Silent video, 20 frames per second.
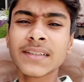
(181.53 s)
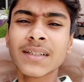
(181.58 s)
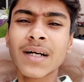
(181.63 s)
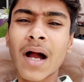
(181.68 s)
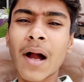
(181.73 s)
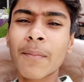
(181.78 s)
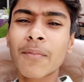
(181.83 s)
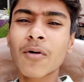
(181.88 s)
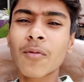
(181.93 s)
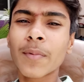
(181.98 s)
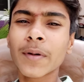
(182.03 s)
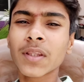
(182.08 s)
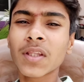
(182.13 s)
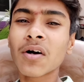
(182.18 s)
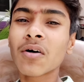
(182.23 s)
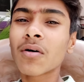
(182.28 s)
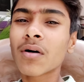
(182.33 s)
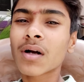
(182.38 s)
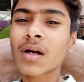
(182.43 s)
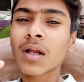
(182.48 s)
आपको पता
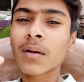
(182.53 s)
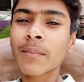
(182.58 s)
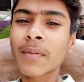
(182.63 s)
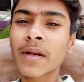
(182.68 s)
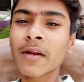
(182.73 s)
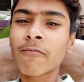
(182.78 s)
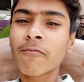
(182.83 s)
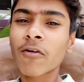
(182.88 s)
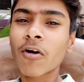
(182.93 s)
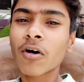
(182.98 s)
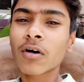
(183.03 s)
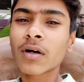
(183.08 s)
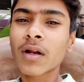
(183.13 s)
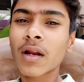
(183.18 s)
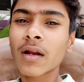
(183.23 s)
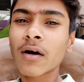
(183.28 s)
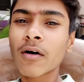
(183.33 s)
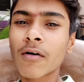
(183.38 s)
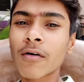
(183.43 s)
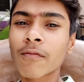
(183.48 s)
होगा कल मैंने ब्लॉग
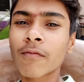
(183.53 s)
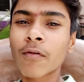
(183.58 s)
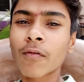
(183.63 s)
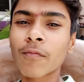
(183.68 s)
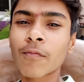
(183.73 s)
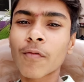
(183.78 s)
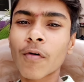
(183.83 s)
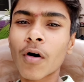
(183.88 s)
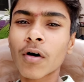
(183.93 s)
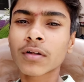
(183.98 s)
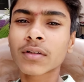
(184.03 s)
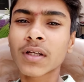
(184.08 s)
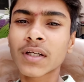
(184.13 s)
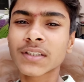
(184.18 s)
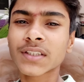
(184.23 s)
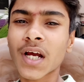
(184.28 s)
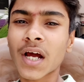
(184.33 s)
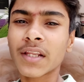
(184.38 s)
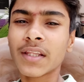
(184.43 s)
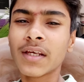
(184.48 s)
डाला और वो ब्लॉग था
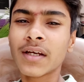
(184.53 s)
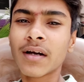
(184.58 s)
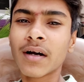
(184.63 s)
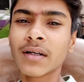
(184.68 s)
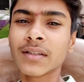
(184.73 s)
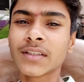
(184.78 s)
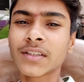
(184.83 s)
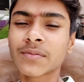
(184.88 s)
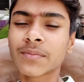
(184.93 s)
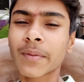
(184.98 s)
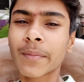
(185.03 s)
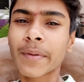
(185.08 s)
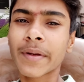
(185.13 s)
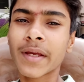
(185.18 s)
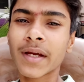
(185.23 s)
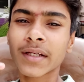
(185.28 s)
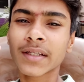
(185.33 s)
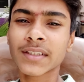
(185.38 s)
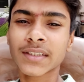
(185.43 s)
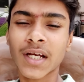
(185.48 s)
शादी का जिसमें
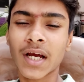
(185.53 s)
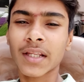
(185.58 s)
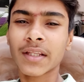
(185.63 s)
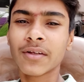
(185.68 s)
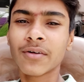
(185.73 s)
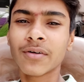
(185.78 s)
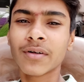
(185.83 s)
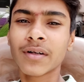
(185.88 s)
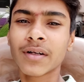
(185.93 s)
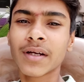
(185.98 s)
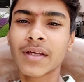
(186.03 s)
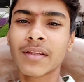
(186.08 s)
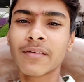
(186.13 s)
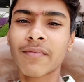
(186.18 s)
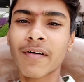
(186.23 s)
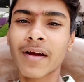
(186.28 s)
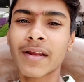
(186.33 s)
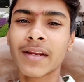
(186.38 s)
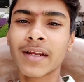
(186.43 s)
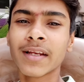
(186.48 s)
भैया की शादी हो गई
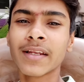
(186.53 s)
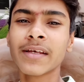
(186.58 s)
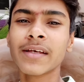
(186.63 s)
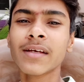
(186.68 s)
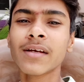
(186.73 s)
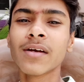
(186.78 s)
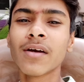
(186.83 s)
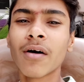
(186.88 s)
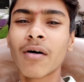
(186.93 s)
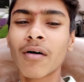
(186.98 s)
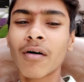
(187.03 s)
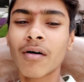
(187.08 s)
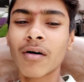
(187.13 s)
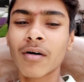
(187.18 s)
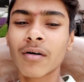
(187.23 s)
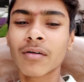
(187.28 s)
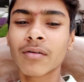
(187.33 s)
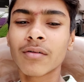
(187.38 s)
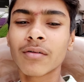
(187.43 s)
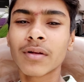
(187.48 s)
फाइनली
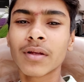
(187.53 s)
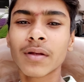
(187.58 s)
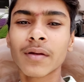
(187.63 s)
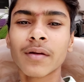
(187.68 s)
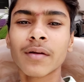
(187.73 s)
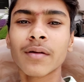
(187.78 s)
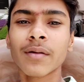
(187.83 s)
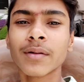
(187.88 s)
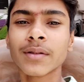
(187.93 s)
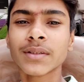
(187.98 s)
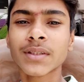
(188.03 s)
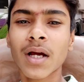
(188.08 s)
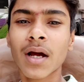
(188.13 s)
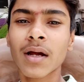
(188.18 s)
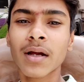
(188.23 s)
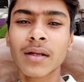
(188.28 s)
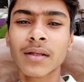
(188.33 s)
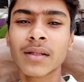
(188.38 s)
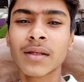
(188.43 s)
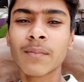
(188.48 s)
और उनकी
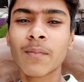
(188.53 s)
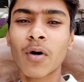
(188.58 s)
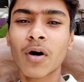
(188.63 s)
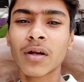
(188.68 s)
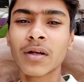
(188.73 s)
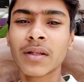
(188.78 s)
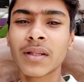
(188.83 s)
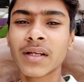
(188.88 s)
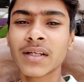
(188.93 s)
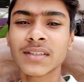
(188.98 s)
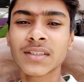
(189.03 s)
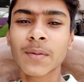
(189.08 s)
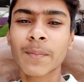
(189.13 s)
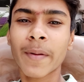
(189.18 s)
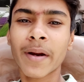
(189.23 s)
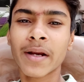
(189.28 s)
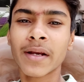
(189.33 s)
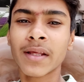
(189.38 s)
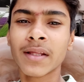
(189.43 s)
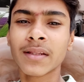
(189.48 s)
शादी बहुत देर से
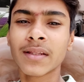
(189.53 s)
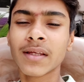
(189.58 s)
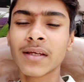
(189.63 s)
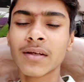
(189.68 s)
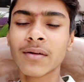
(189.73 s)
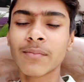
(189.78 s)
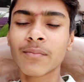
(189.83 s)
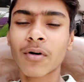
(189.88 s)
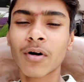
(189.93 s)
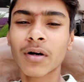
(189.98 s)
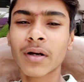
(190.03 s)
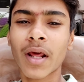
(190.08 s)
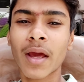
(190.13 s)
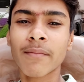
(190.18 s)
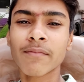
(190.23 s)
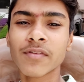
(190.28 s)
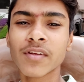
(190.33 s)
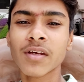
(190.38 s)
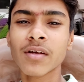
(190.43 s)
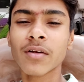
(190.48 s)
पेंडिंग थी बहुत
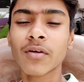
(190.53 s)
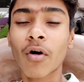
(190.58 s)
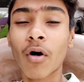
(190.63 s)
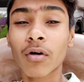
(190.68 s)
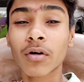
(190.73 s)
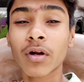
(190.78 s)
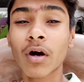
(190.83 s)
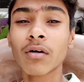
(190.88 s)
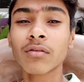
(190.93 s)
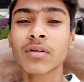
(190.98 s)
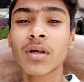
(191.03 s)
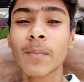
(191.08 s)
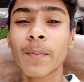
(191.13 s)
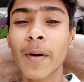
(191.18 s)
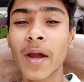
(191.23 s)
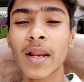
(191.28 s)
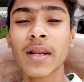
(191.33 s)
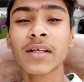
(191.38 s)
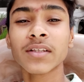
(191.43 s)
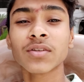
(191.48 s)
टाइम से लॉकडाउन के
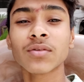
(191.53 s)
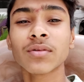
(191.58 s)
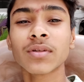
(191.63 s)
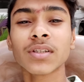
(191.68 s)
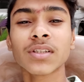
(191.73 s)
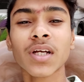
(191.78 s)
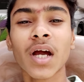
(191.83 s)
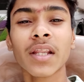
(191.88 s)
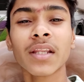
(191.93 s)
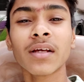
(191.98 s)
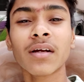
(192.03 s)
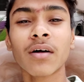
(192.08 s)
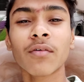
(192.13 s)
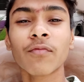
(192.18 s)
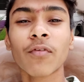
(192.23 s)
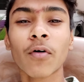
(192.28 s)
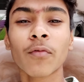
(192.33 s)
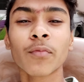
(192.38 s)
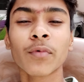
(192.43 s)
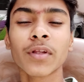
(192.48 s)
पहले से उनकी शादी
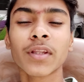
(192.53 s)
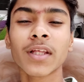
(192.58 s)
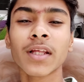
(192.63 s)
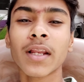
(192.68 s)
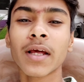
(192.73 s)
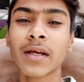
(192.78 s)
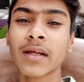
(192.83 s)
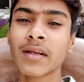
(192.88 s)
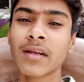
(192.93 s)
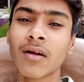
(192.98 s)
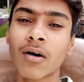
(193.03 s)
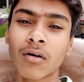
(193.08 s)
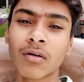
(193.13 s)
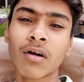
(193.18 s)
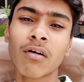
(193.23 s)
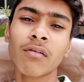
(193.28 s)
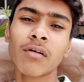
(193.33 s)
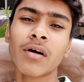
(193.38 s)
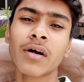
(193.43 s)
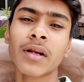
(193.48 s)
कंफर्म हुई थी लेकिन
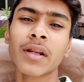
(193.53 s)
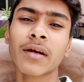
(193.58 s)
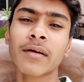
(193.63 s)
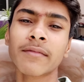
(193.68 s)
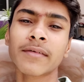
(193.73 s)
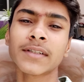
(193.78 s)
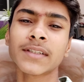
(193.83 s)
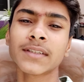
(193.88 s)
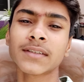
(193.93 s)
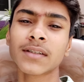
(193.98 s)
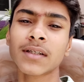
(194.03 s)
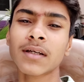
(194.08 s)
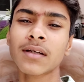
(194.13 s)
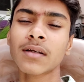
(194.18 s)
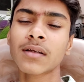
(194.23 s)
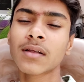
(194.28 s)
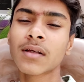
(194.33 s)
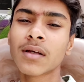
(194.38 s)
लॉकडाउन लगने की वजह से